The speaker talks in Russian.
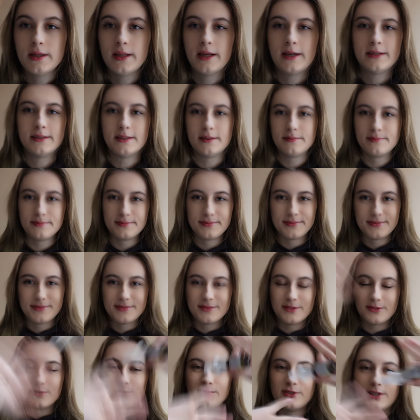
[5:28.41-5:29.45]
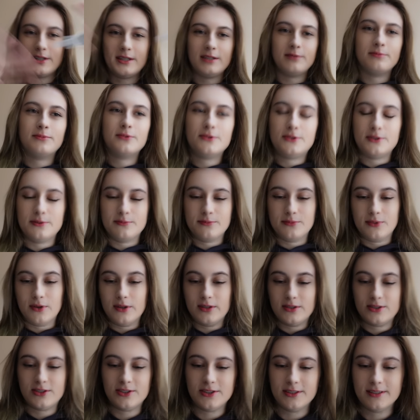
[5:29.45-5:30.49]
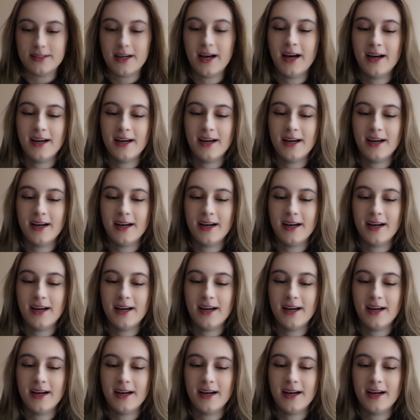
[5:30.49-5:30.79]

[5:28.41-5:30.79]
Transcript: Ладно, уже не будем больше